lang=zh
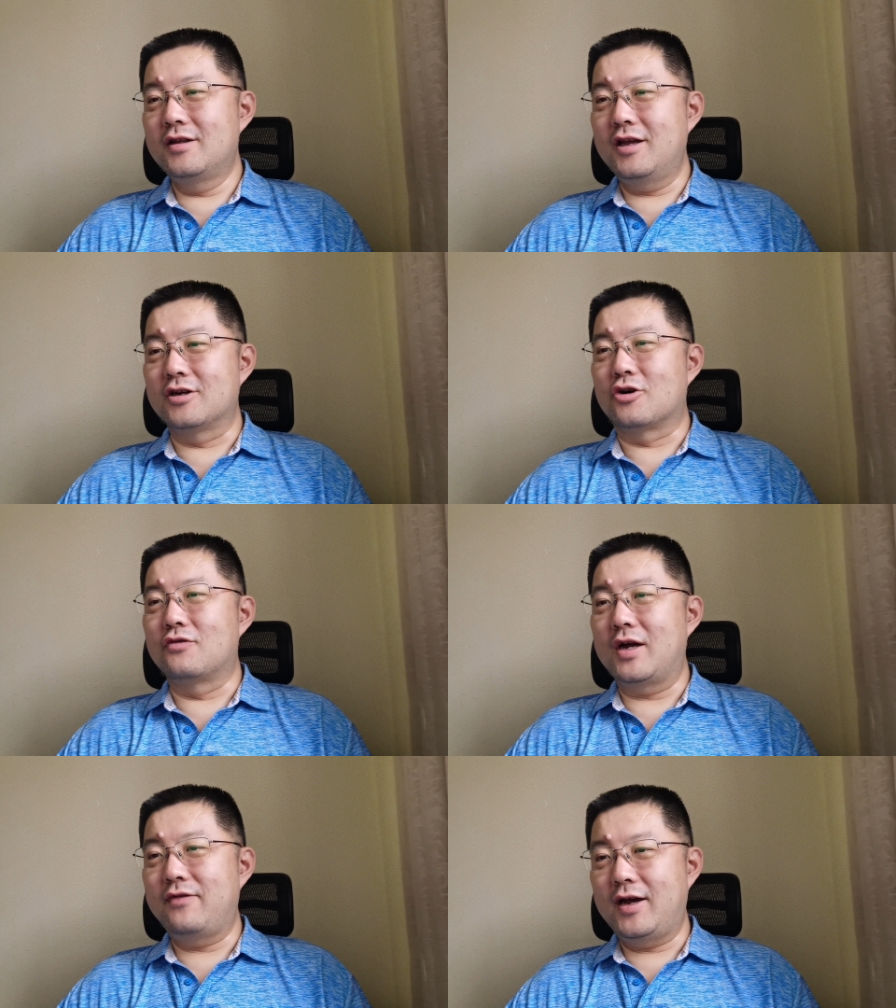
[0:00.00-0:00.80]
那个时
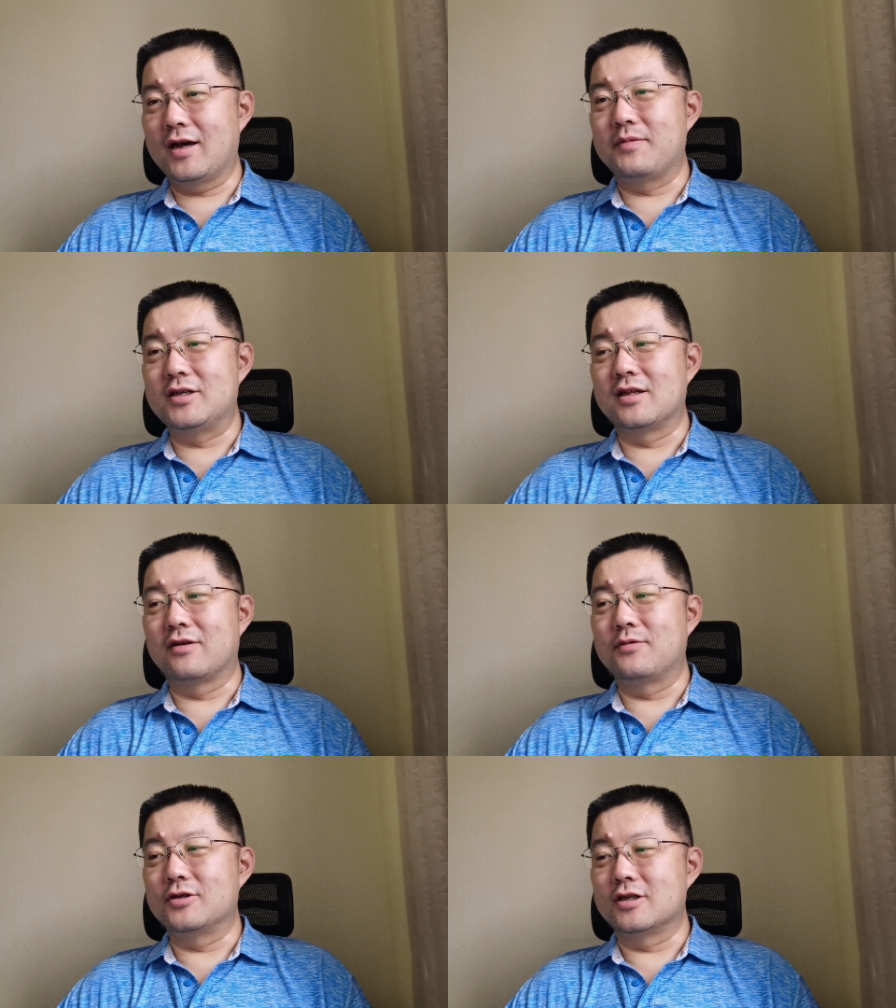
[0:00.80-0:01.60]
候 WiFi 还没
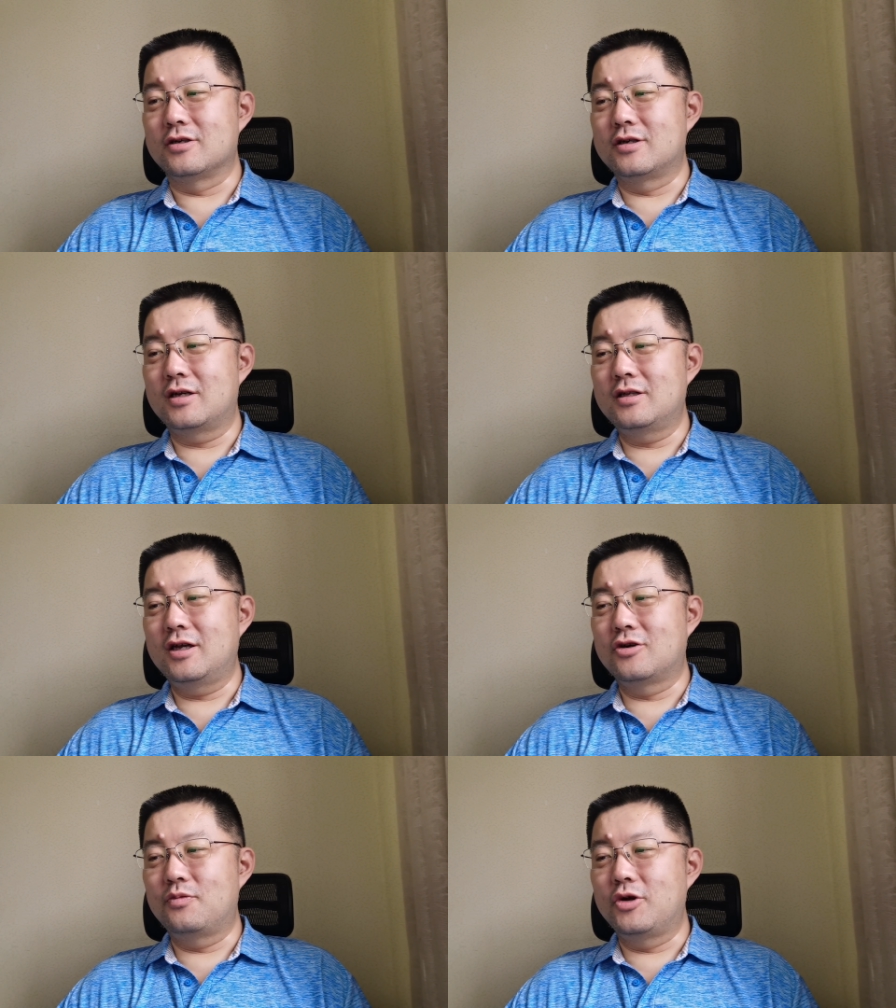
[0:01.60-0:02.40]
现在普及，就是它
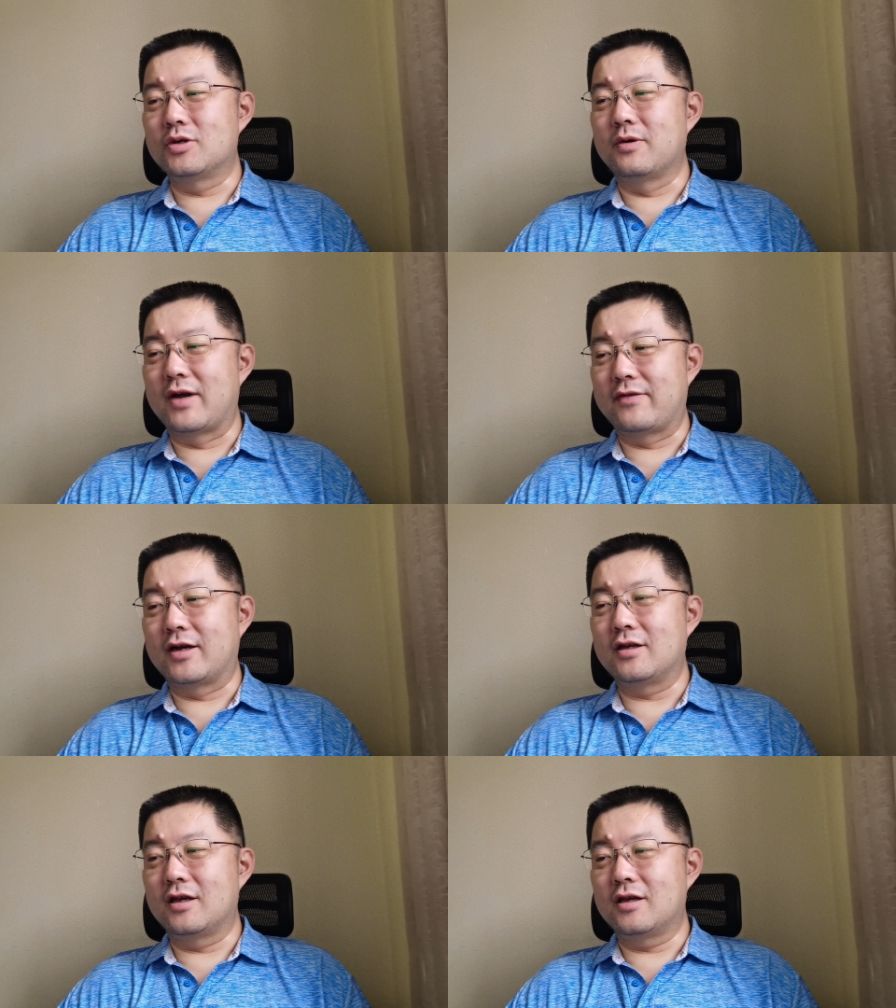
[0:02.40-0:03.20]
那个时候没有什么
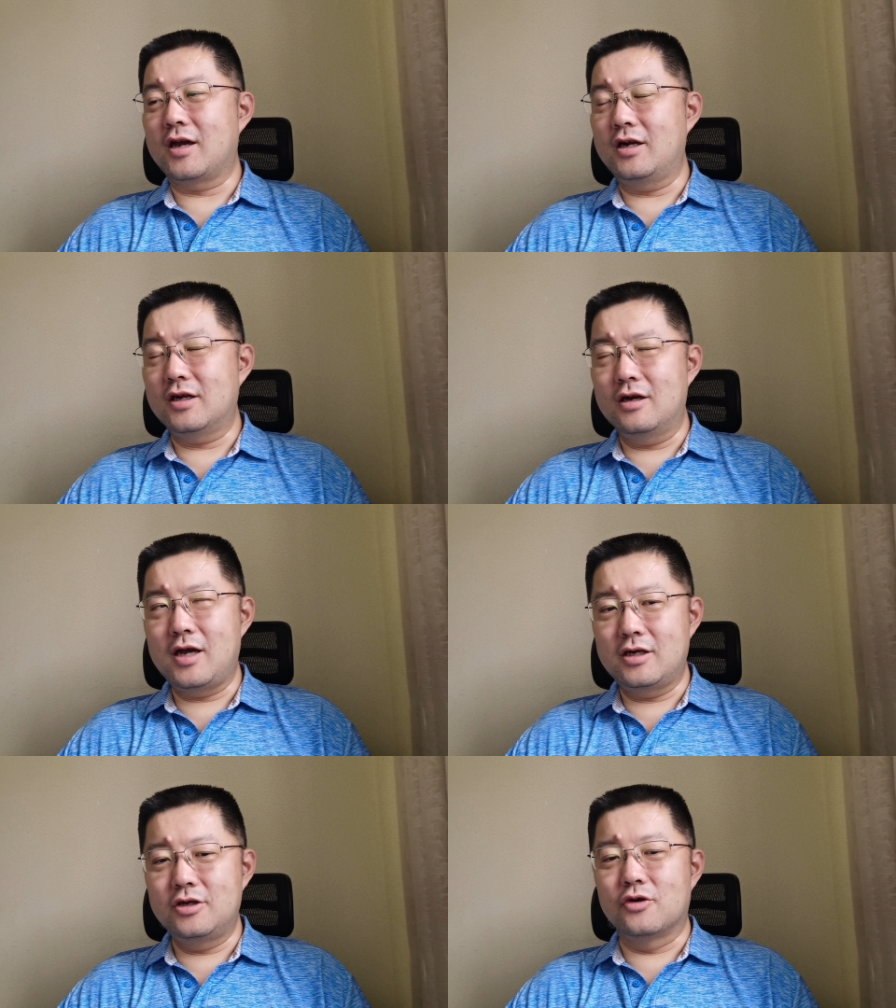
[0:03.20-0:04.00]
WiFi，也也开始
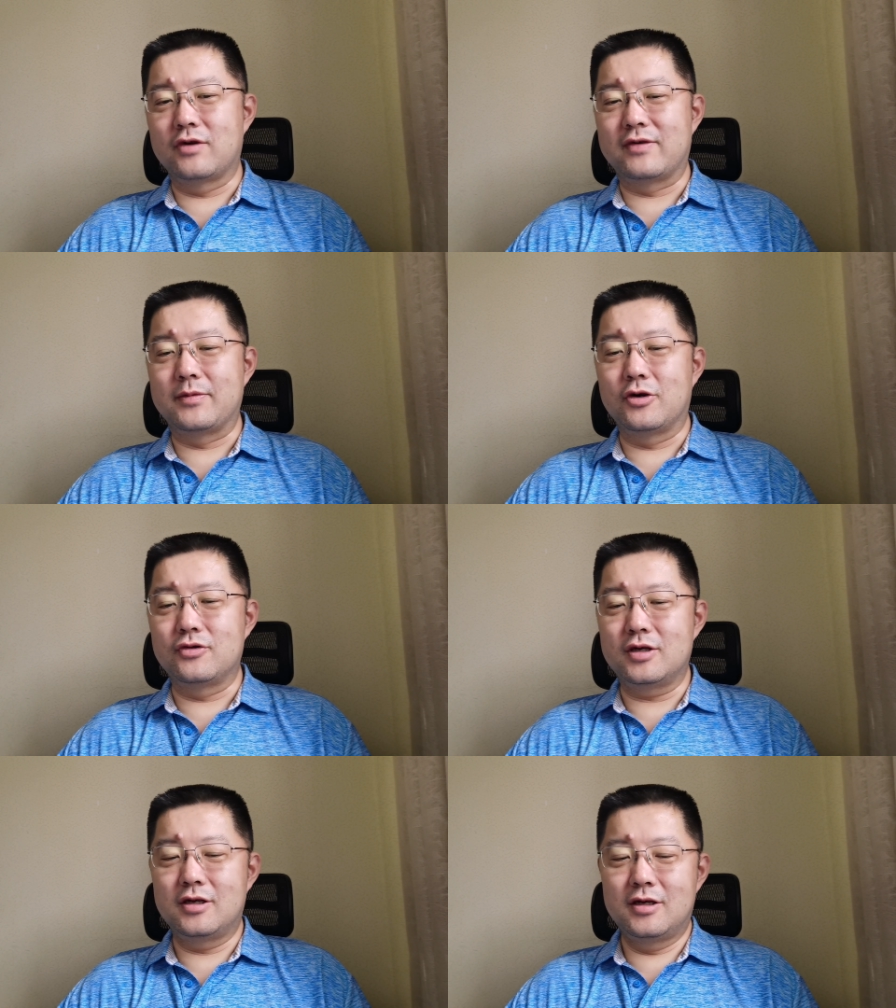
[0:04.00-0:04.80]
刚开始有 WiFi
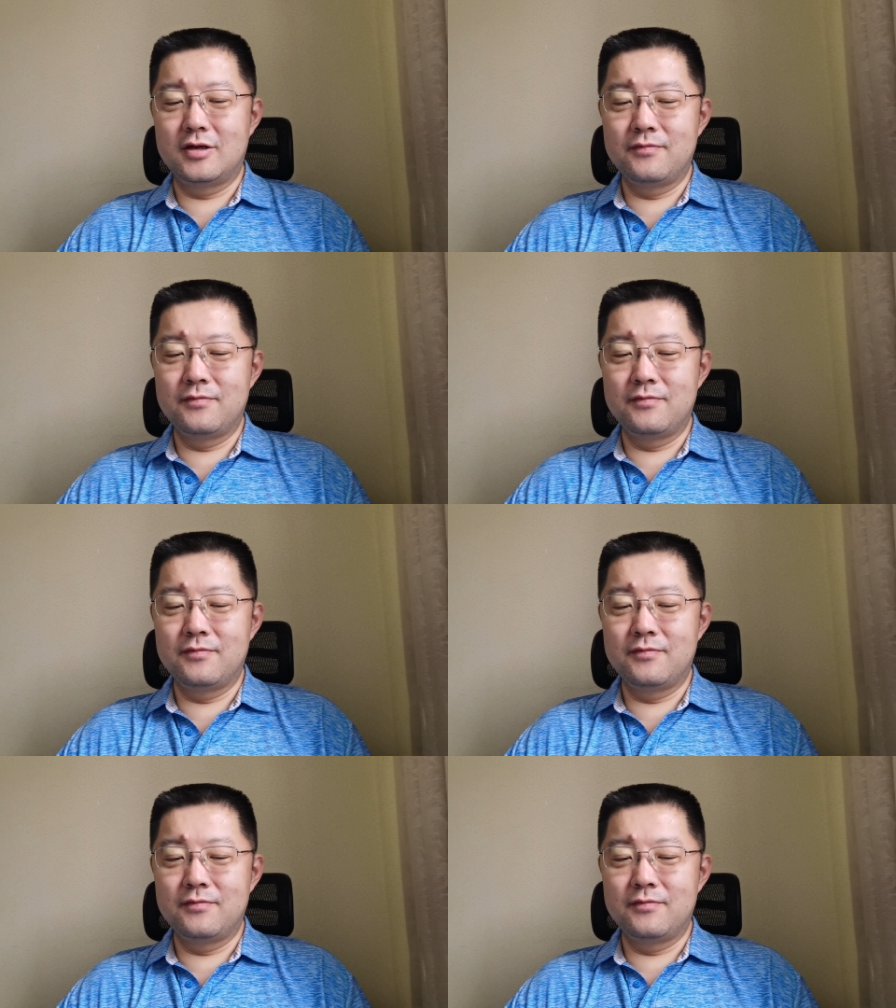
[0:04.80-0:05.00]
标准。